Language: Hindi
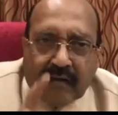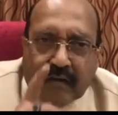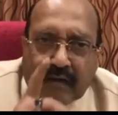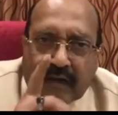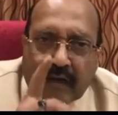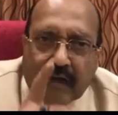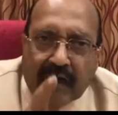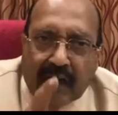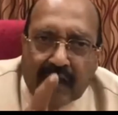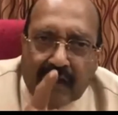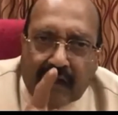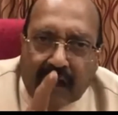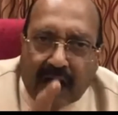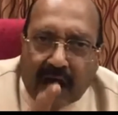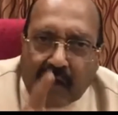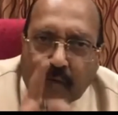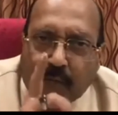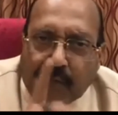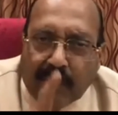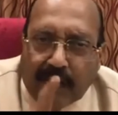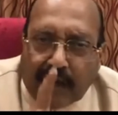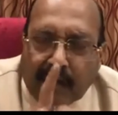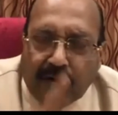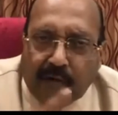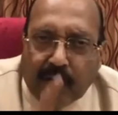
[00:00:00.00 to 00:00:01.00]
इसकी यह
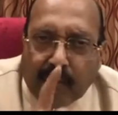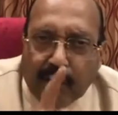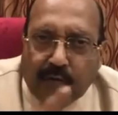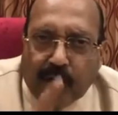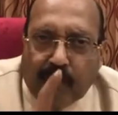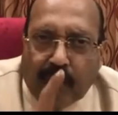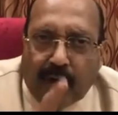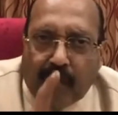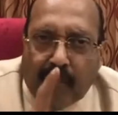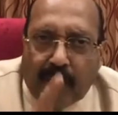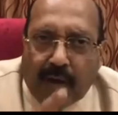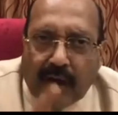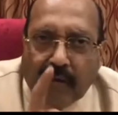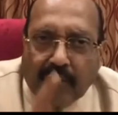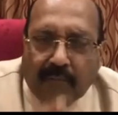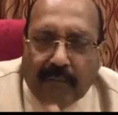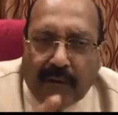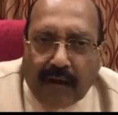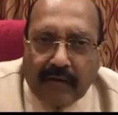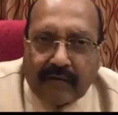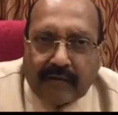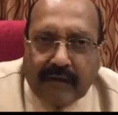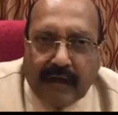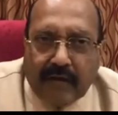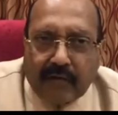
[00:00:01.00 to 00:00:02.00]
वीडियो जो हमारे
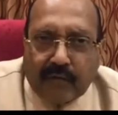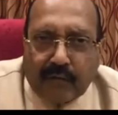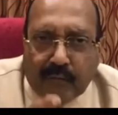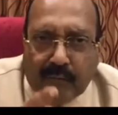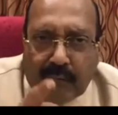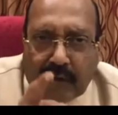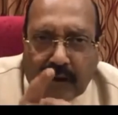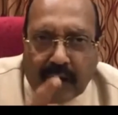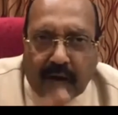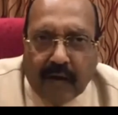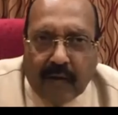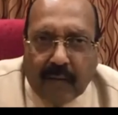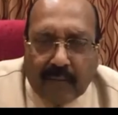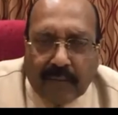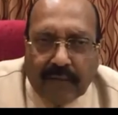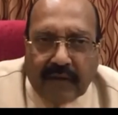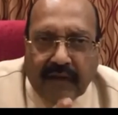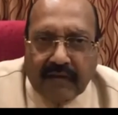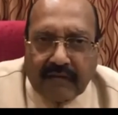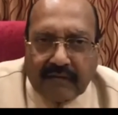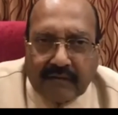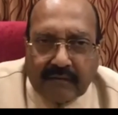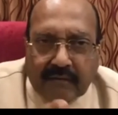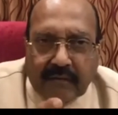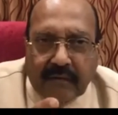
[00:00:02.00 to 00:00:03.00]
पास है जो मैं
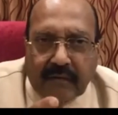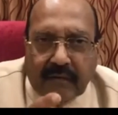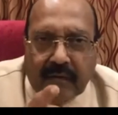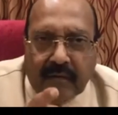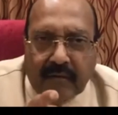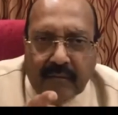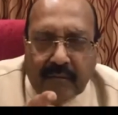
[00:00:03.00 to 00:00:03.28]
अपने इस